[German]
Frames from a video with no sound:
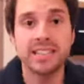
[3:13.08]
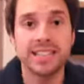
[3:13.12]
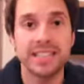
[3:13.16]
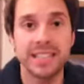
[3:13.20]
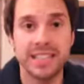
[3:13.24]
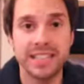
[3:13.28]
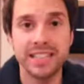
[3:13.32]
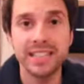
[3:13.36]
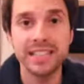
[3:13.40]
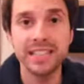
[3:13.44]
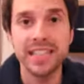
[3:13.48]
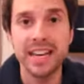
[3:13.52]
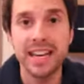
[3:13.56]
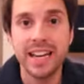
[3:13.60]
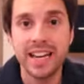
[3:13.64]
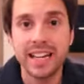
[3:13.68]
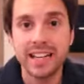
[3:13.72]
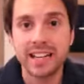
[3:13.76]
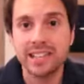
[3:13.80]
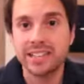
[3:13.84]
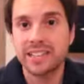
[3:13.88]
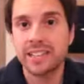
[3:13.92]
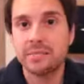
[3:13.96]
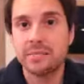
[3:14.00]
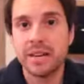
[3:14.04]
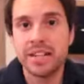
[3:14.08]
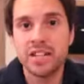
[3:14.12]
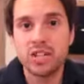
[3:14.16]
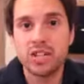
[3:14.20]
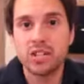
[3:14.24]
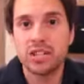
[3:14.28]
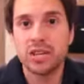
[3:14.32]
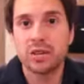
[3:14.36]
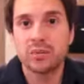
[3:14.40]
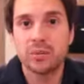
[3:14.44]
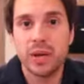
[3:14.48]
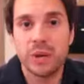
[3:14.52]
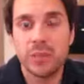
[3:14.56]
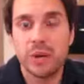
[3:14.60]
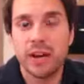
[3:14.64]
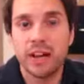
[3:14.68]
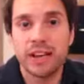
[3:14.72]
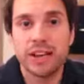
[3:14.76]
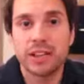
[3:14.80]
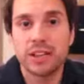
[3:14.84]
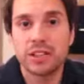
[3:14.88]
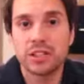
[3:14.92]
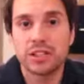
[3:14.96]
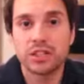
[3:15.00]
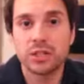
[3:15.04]
heißt ja nicht, dass die Menschen auf einmal
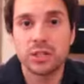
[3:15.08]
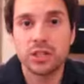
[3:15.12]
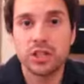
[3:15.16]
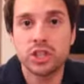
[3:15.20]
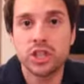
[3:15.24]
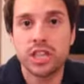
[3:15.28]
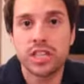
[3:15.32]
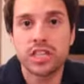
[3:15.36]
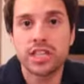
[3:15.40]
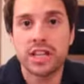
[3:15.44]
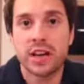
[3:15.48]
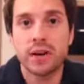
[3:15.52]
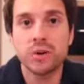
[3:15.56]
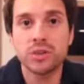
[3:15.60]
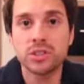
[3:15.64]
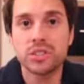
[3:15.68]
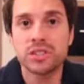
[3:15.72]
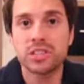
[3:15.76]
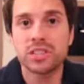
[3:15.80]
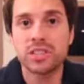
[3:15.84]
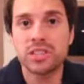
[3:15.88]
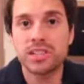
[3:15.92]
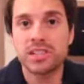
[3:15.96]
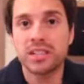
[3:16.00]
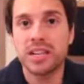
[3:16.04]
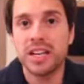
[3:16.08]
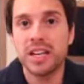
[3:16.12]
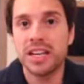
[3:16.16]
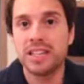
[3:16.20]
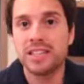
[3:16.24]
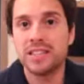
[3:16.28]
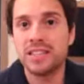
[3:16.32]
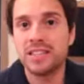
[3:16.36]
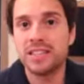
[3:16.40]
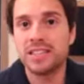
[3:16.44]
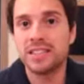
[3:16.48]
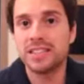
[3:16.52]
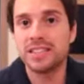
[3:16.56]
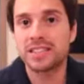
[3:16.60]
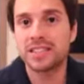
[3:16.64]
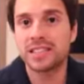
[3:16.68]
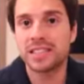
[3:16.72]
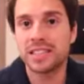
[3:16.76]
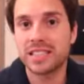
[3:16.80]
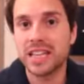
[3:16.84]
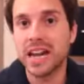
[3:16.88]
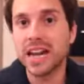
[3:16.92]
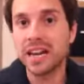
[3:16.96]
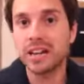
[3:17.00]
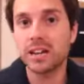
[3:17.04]
alle aus Deutschland raus sind, die dieses
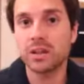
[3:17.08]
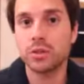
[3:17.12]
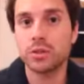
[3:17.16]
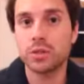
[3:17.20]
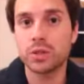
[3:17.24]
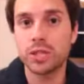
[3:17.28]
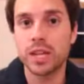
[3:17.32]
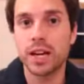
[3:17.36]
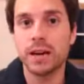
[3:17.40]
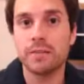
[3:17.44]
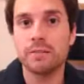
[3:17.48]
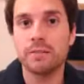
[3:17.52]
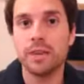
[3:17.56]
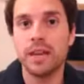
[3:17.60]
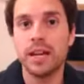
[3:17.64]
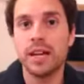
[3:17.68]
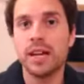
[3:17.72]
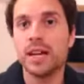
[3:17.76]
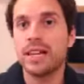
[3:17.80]
Gedankengut haben.